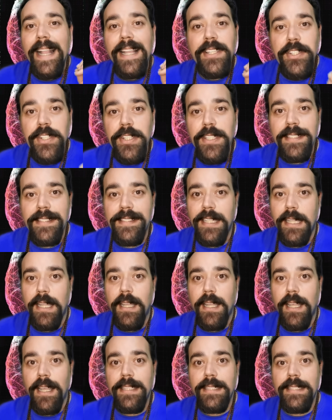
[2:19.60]
El
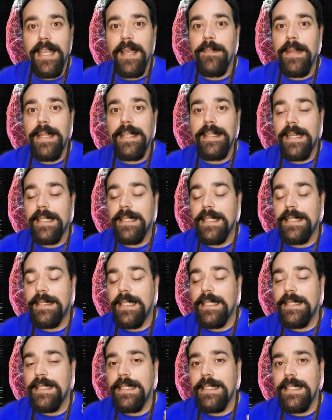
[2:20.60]
chiste es que mientras
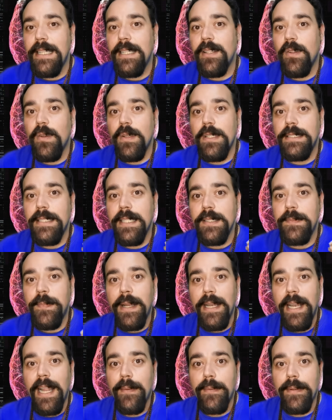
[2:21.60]
estés diciendo estas
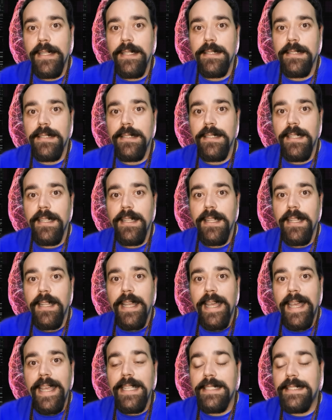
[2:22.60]
palabras,
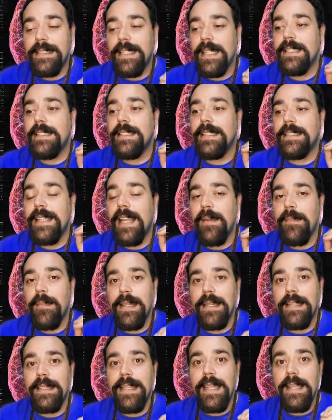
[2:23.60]
estés
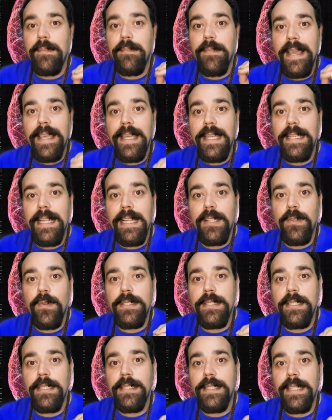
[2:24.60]
realmente imaginando y
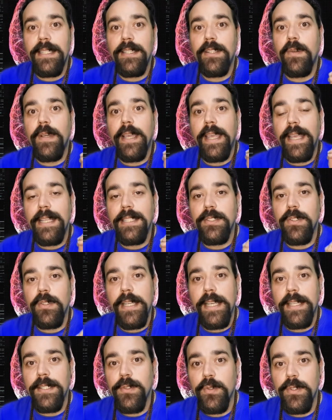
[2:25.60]
sintiendo que eso
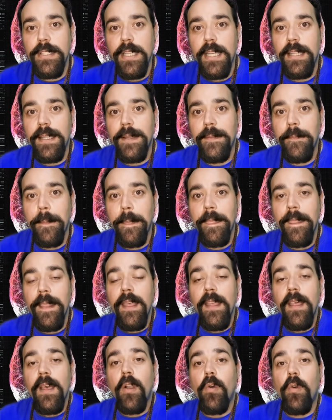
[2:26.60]
ya sucede.
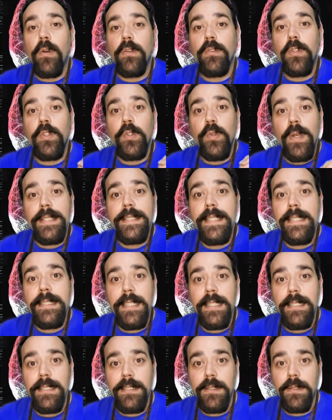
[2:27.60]
Cuando tú
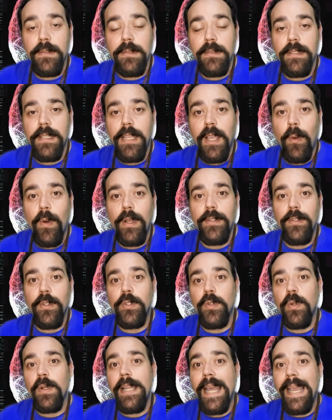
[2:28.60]
haces esto y
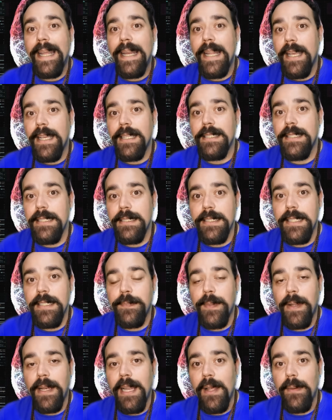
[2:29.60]
cuando tú le agregas estas
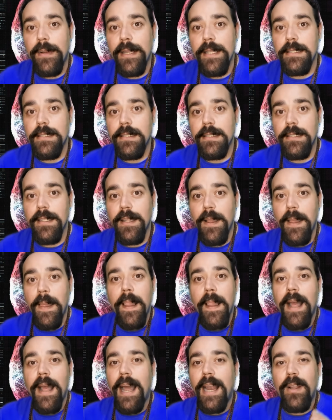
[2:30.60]
palabras,
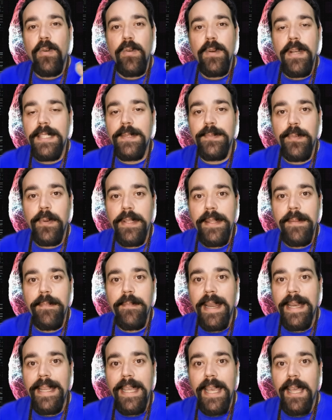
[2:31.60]
algunas pueden
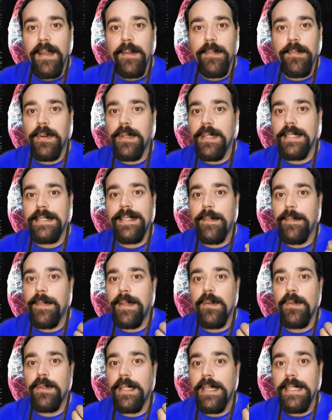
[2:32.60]
variar, puedes
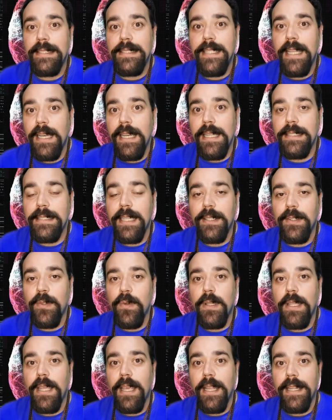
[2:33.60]
también utilizar las que
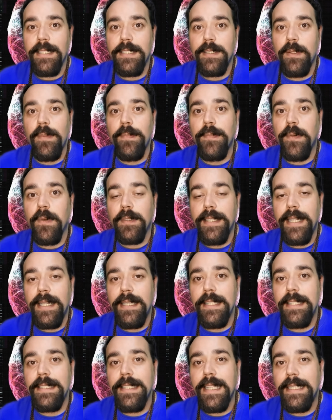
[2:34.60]
tú quieras. Lo
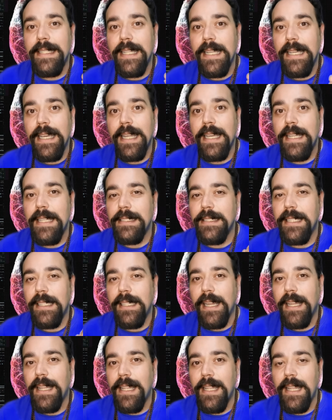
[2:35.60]
importante es que tengan esta
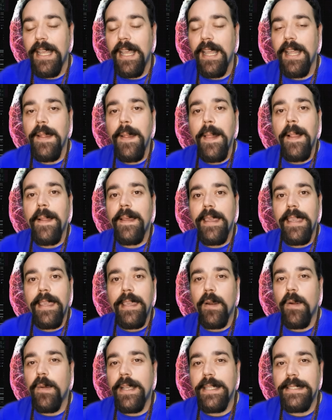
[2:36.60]
energía y
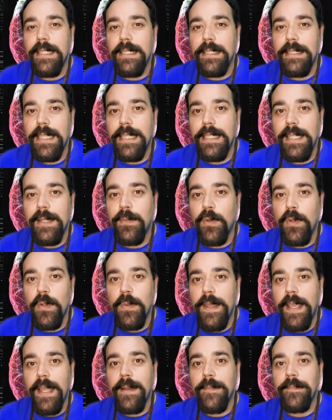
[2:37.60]
creo que se entiende muy
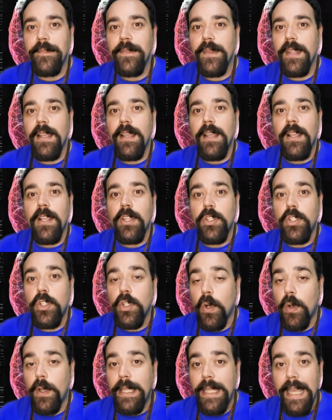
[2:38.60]
bien.
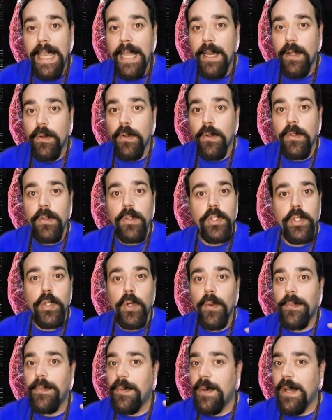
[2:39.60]
Yo quiero,
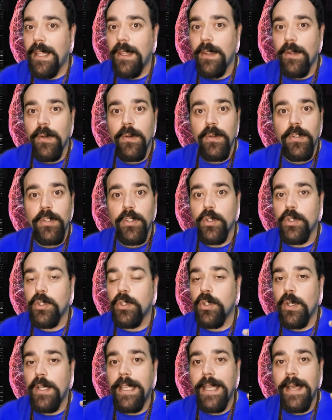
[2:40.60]
yo puedo, yo
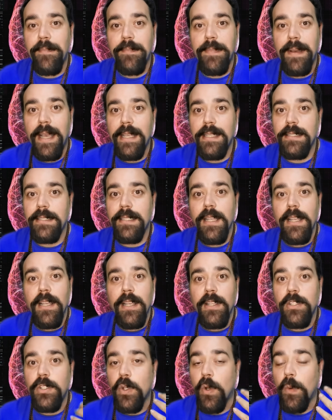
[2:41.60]
soy capaz,
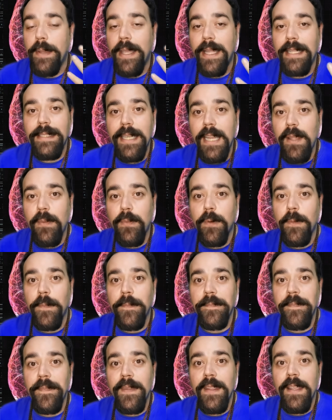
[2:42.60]
yo me atrevo.